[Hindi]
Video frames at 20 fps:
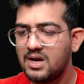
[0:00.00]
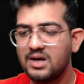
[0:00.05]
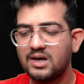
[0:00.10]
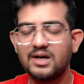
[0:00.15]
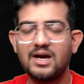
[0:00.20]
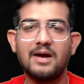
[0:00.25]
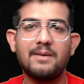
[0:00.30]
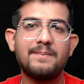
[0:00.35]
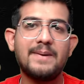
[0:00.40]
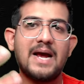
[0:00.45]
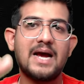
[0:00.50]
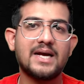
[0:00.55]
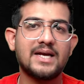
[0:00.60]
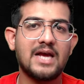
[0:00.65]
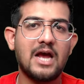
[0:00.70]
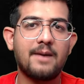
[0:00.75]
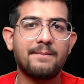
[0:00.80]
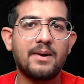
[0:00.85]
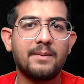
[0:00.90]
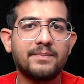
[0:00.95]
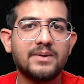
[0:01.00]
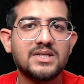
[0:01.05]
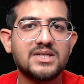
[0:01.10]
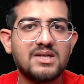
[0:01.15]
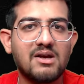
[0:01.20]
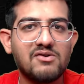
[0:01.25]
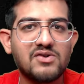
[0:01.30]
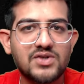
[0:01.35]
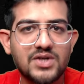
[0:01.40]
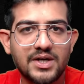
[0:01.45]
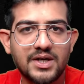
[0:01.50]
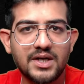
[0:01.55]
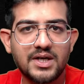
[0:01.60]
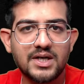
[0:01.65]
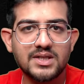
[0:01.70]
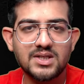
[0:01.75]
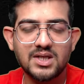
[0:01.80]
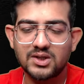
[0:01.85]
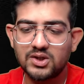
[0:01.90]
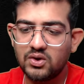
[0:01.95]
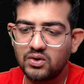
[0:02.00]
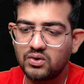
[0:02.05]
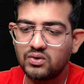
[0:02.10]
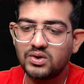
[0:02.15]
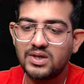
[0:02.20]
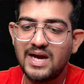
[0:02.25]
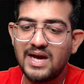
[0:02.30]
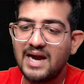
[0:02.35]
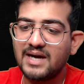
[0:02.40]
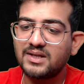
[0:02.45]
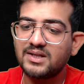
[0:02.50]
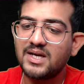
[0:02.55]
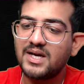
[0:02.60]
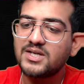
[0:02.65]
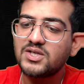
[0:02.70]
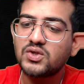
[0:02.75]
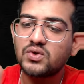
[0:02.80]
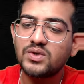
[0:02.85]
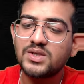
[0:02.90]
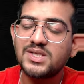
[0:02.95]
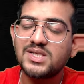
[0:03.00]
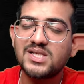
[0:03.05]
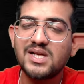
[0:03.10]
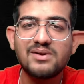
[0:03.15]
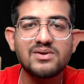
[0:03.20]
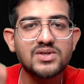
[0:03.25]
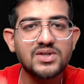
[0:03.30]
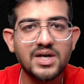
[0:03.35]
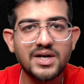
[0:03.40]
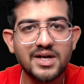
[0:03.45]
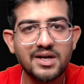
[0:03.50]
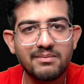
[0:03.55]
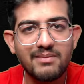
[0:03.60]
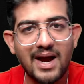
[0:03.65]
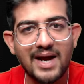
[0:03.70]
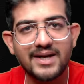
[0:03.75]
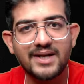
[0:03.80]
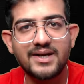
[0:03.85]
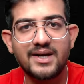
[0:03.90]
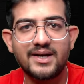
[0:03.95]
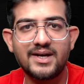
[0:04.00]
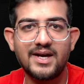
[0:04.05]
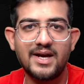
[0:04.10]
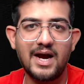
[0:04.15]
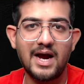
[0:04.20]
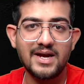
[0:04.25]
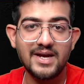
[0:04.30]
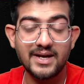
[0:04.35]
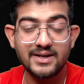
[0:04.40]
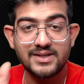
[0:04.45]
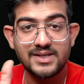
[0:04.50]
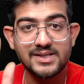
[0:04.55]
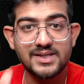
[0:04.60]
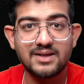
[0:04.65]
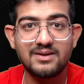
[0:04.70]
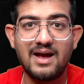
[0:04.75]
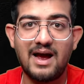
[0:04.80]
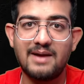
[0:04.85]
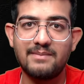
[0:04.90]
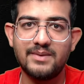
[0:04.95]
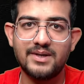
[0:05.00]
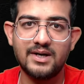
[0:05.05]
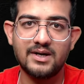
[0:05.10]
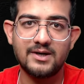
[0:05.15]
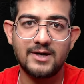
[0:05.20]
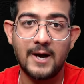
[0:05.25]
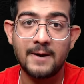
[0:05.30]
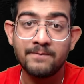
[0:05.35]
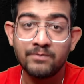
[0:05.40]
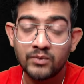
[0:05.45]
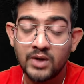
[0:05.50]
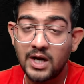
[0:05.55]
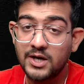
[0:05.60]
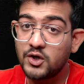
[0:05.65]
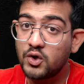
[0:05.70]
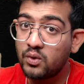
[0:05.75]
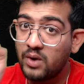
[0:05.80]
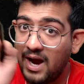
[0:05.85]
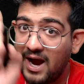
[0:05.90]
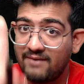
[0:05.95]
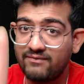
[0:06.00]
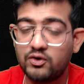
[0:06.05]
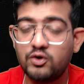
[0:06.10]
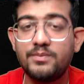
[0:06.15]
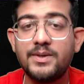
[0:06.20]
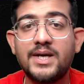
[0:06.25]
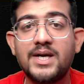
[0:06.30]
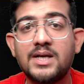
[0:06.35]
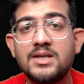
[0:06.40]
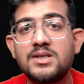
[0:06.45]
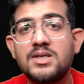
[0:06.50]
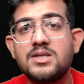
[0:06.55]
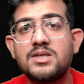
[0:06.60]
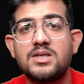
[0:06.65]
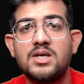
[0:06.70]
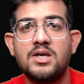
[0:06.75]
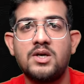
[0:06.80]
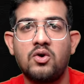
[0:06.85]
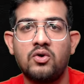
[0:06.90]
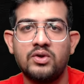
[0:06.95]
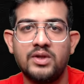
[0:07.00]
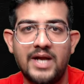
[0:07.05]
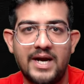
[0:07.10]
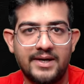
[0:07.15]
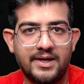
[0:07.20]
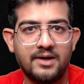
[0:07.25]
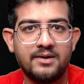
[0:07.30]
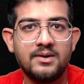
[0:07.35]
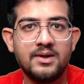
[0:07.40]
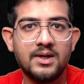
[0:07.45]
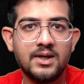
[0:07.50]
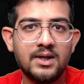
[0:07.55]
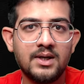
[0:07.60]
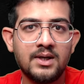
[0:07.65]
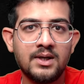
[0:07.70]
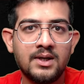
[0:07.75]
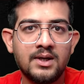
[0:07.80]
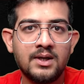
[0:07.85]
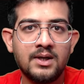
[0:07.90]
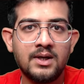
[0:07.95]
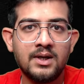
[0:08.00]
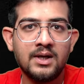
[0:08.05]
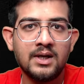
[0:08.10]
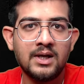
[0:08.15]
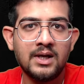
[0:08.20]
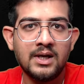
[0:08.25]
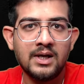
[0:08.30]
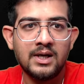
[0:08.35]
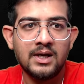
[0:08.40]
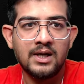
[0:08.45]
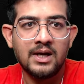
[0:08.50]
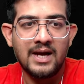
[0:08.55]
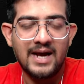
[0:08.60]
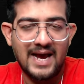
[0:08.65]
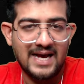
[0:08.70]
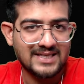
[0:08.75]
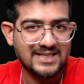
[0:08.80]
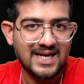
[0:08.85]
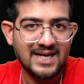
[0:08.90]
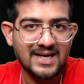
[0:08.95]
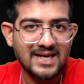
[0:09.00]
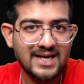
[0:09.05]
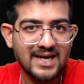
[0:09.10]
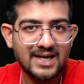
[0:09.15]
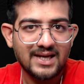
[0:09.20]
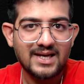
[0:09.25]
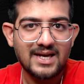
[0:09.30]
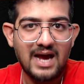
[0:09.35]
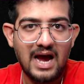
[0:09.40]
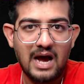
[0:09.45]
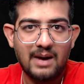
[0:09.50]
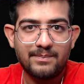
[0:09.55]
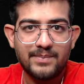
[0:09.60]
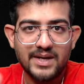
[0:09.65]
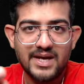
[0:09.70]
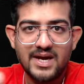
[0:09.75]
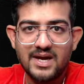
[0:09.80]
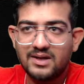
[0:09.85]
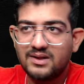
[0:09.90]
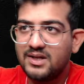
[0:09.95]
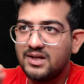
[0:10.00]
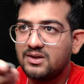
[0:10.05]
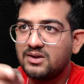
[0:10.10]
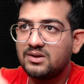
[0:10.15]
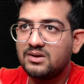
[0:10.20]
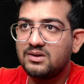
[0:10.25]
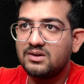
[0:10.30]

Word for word: घर पे आके आप आपकी सेल्फ स्टडी कर सकते हो क्योंकि एट द एंड स्टूडेंट सेल्फ स्टडी मायने रखेगा ये चीजें ध्यान में रखना यू हैव टू बी कंसिस्टेंट ऑन दैट ऐसा नहीं है कि आप एक दिन